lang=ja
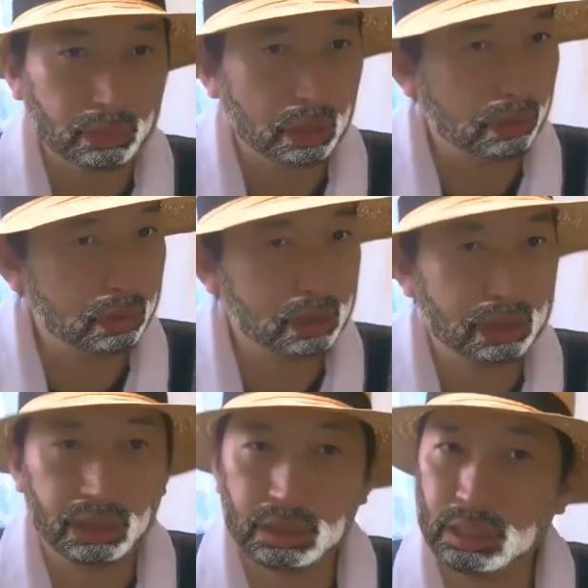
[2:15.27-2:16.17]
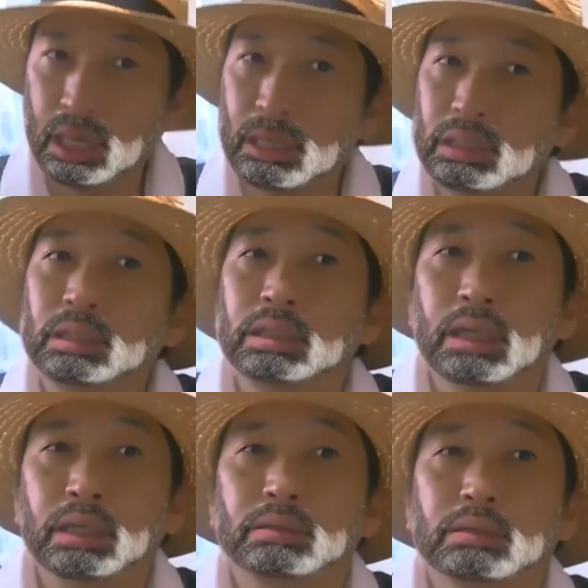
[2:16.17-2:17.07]
5
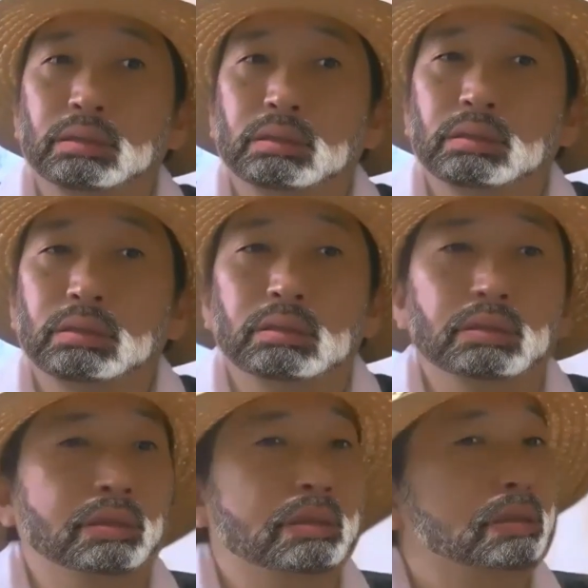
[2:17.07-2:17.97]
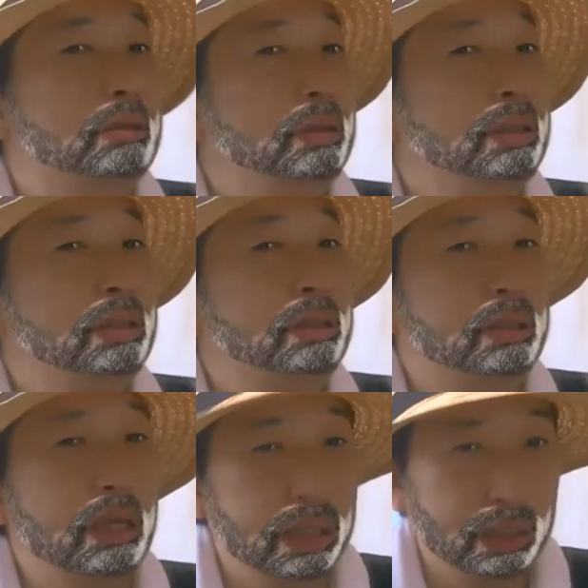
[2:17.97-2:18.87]
円。
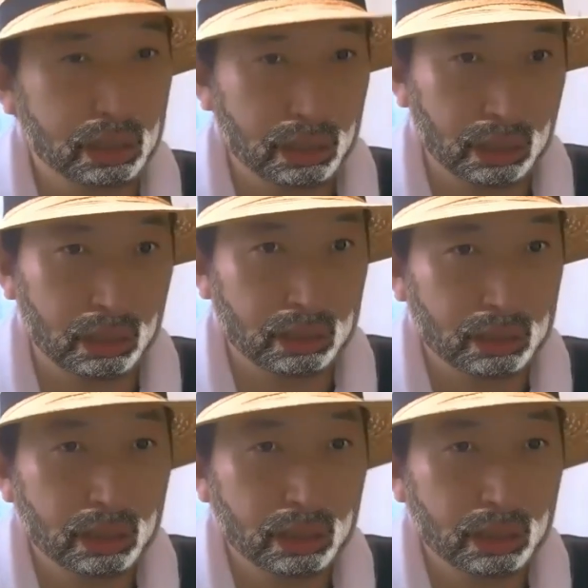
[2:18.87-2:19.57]
5円。